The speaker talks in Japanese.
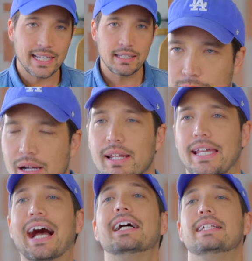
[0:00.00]
団に
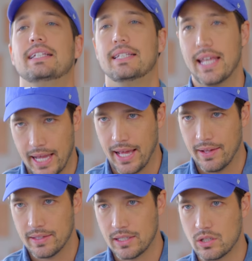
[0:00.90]
入っ
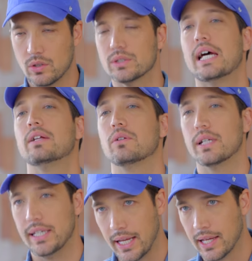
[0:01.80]
てにじゅうごさいの
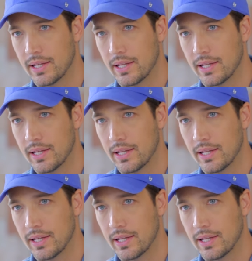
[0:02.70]
時に、